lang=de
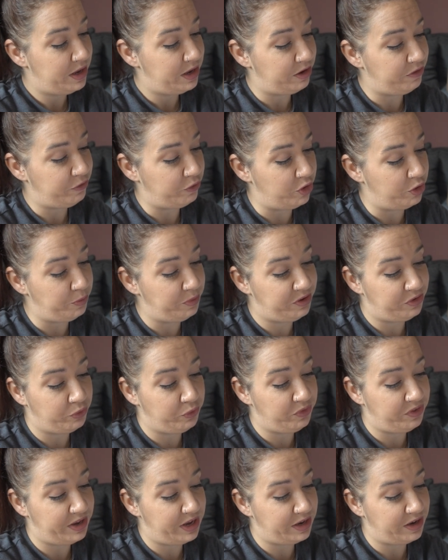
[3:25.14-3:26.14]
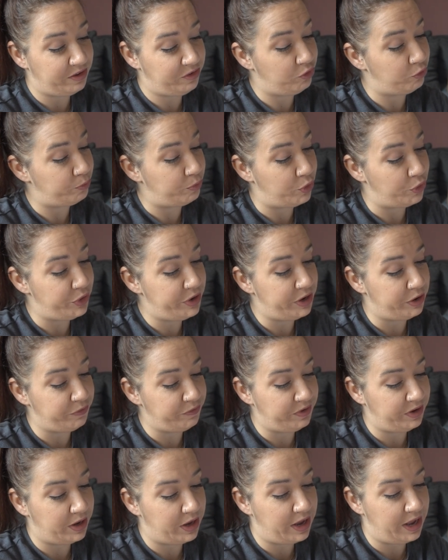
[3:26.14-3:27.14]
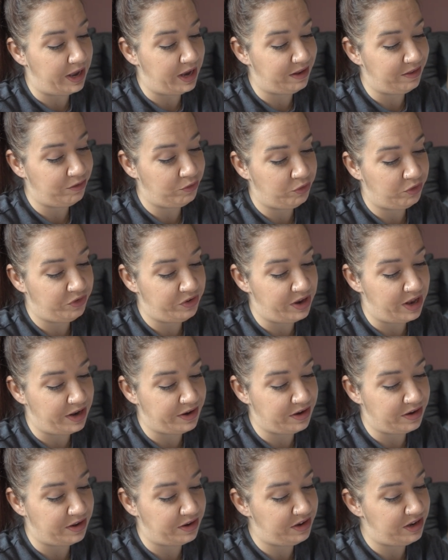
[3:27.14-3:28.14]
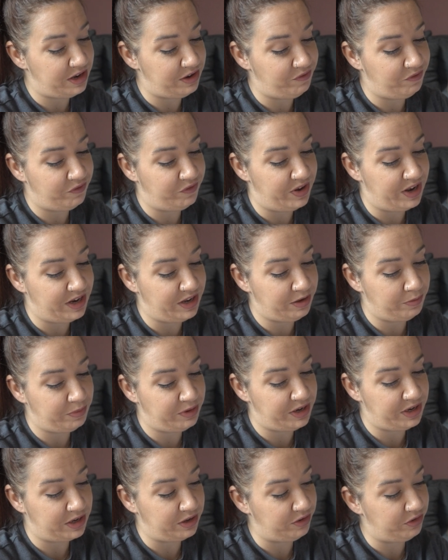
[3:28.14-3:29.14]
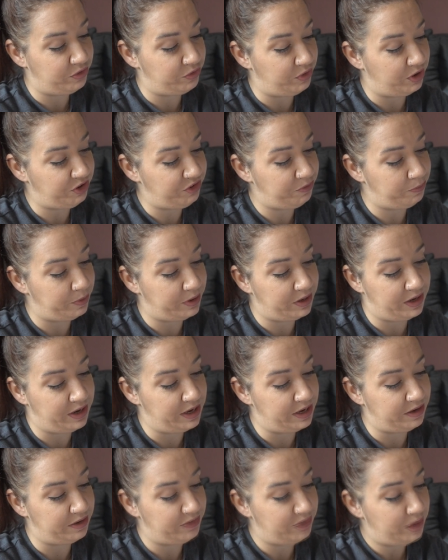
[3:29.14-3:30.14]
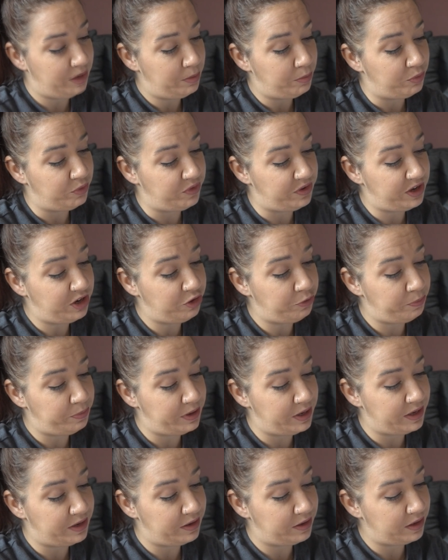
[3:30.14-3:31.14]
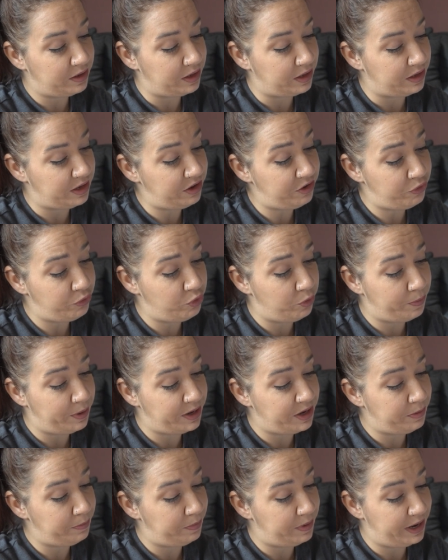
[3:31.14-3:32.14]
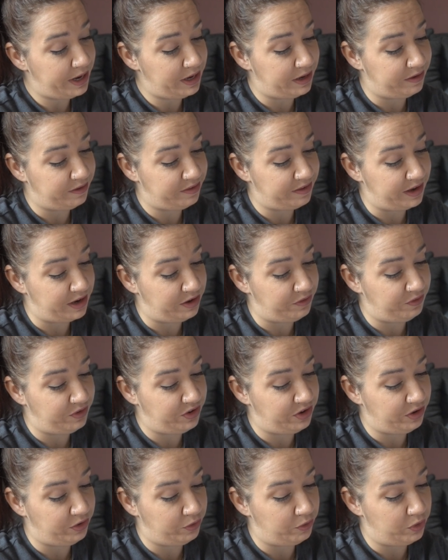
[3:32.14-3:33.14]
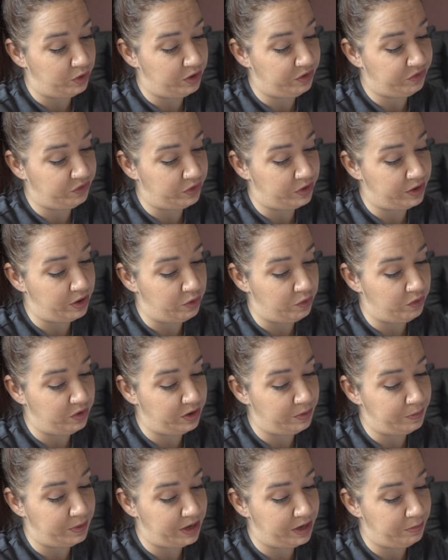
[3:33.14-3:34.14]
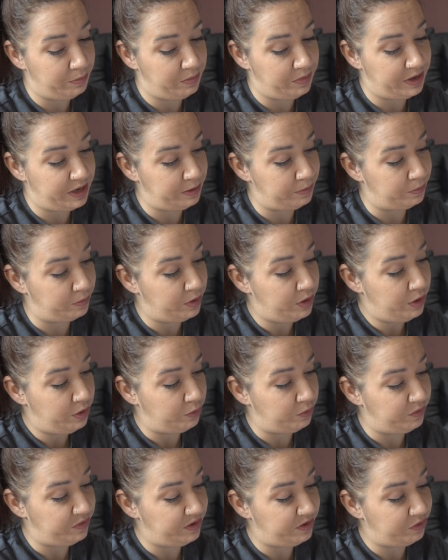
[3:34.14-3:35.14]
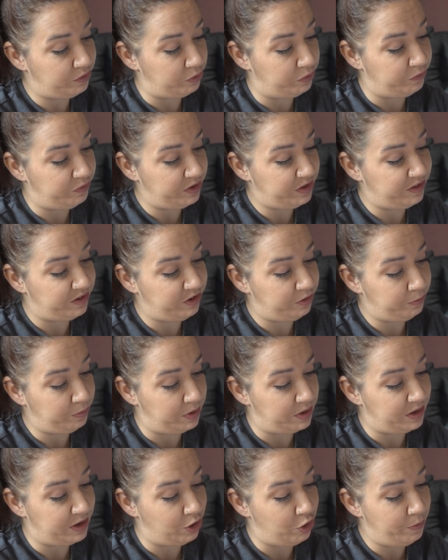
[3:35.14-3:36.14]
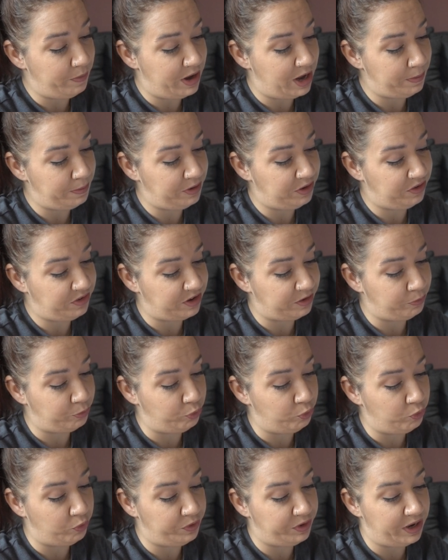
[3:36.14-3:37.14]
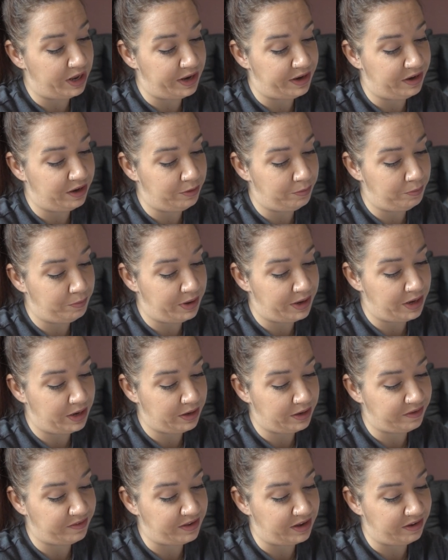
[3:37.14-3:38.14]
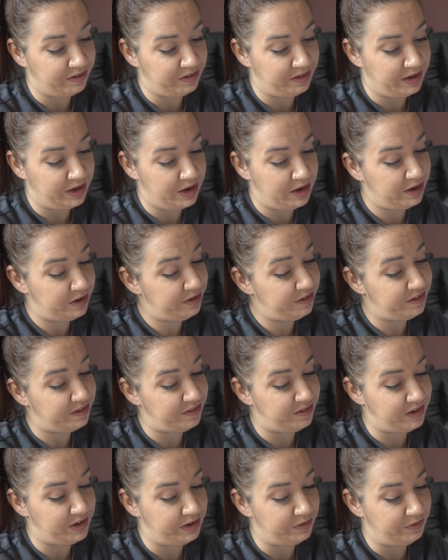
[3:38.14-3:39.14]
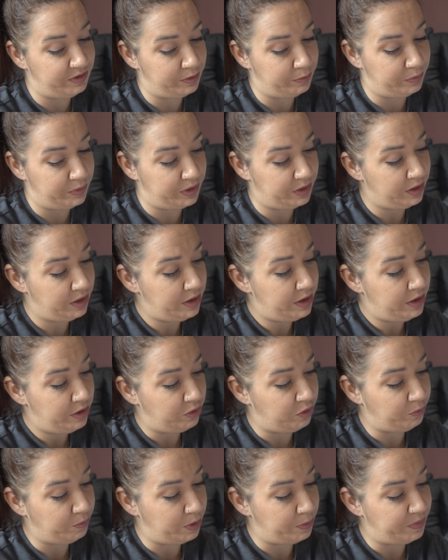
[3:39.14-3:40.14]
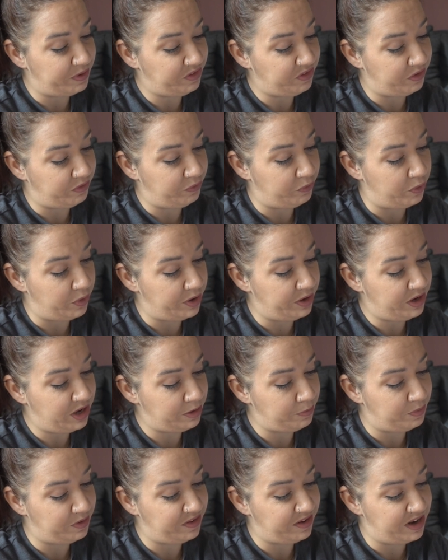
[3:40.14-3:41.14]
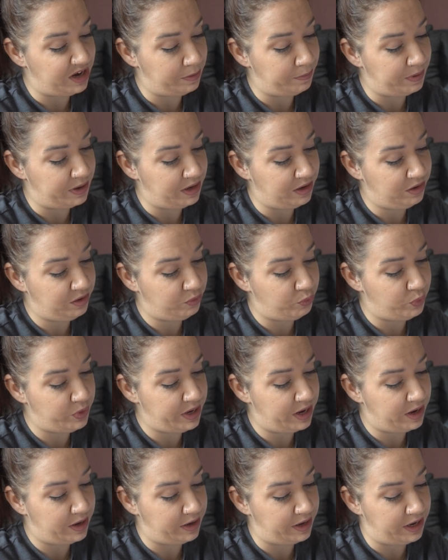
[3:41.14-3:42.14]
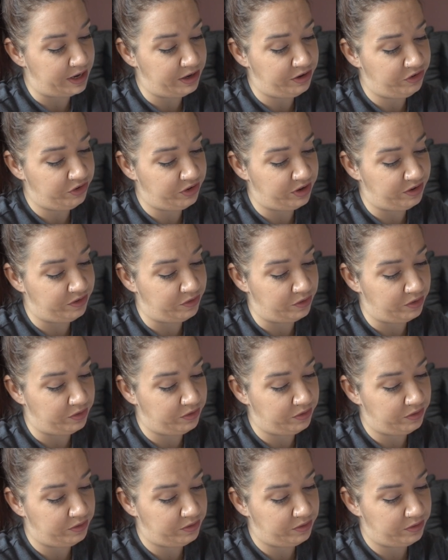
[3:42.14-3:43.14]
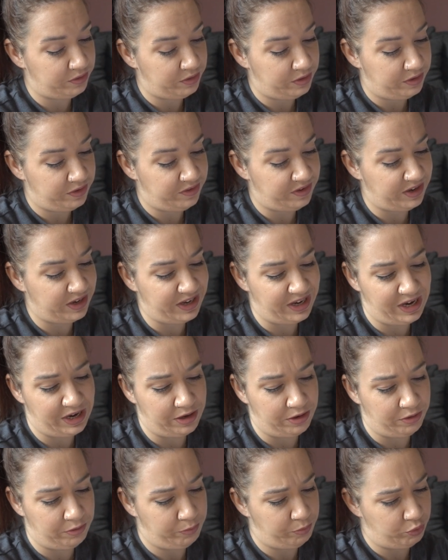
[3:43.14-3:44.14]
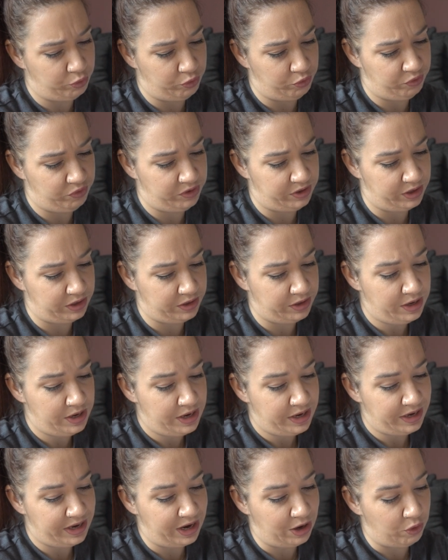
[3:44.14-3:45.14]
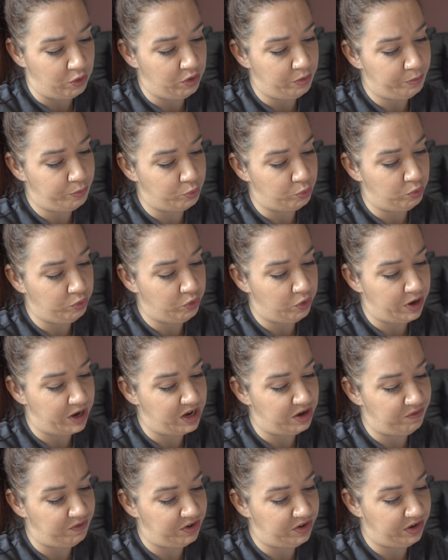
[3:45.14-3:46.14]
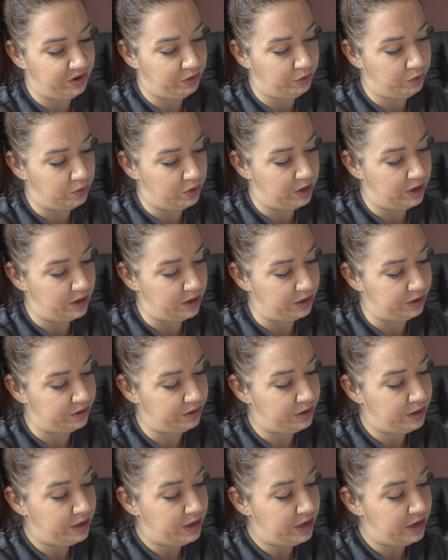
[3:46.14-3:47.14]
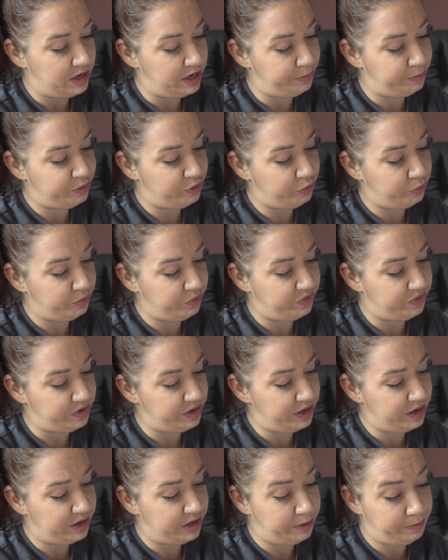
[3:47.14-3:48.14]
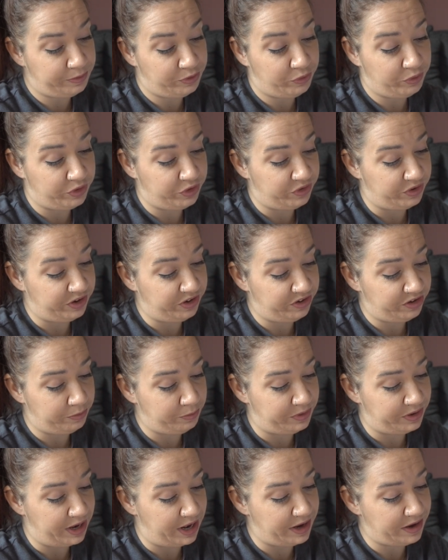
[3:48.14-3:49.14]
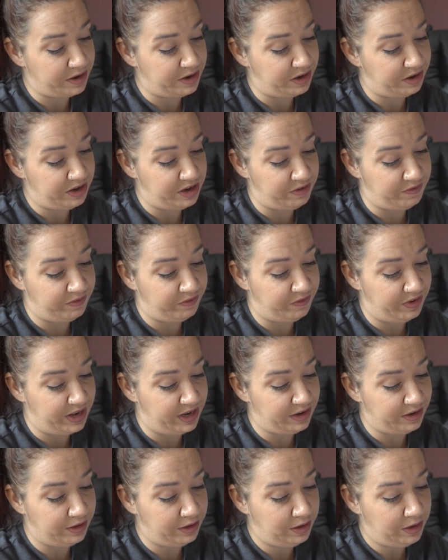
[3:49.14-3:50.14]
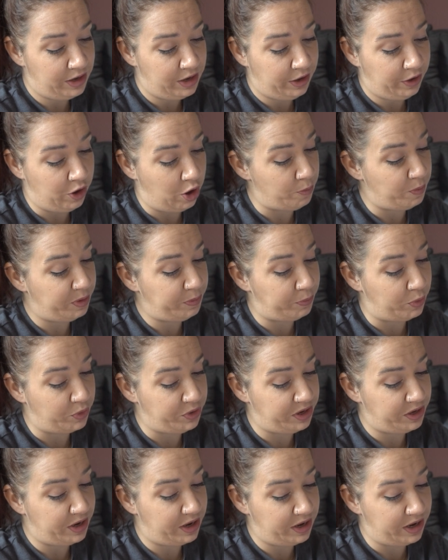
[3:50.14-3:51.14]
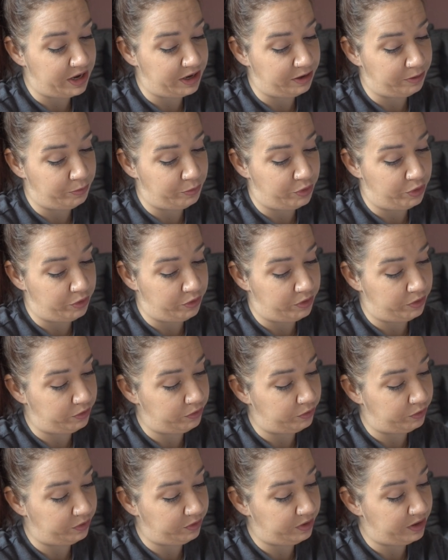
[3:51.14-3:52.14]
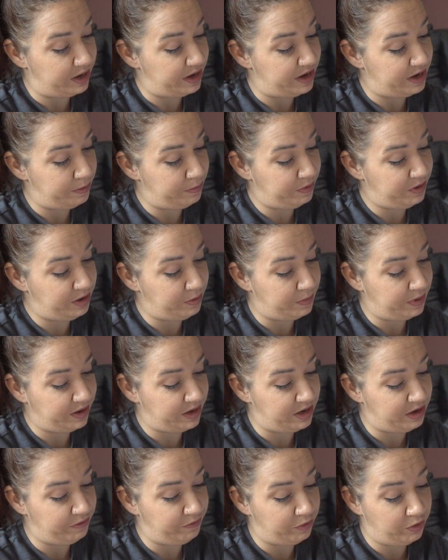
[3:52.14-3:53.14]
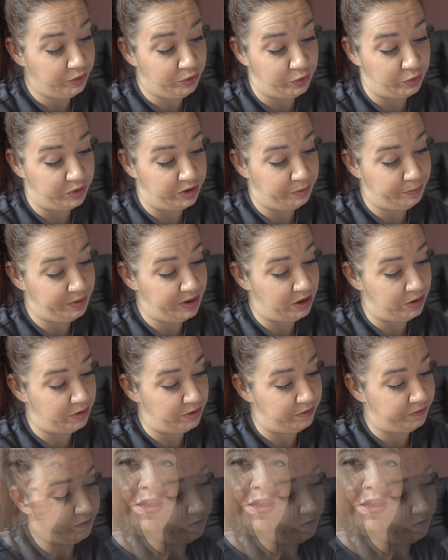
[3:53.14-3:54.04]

Ich freue mich so sehr, dass du Bonnie auf ihre Reise durch die alternativen Welten mit ihren Crushs begleitest. Musik spielt nicht nur bei den Playlists eine wichtige Rolle, sondern auch in meinem Leben und sie ist unverzichtbar. Darum habe ich das Buch unter anderem meiner Gesangslehrerin Sissy gewidmet und mein bester Freund hat mit seiner Band We Are Age den Song Sirenen produziert, der auch im Buch noch eine wichtige Rolle hat. Liebst du Musik, liebst du Geschichten mit alternativen Welten, komm mit Bonnie nach Edinburgh und erlebe die Magie von Could It Be Love.